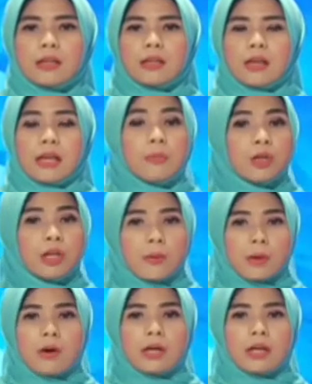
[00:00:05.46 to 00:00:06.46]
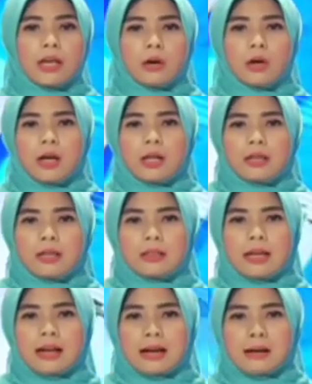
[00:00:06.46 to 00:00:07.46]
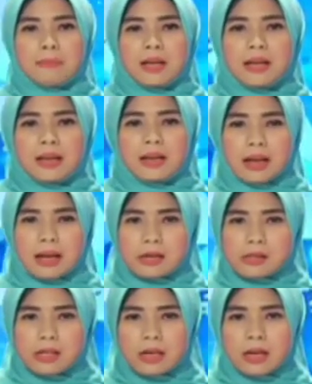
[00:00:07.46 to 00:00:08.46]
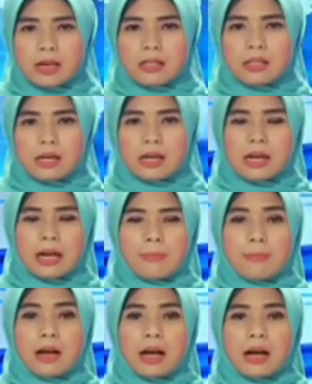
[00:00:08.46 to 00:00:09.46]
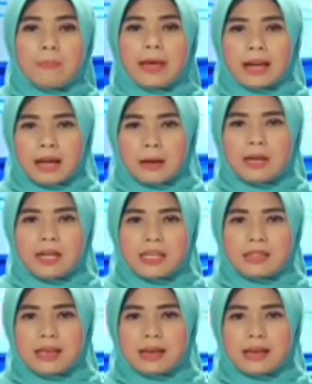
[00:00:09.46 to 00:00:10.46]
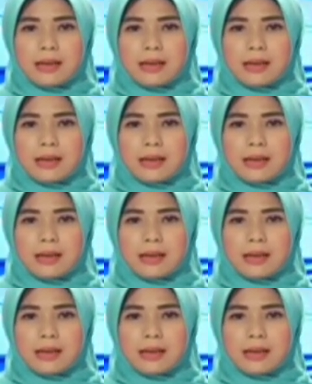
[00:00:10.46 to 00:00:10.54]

Karimun, Kepulauan Riau tertangkap karena aksinya terekam kamera pengintai.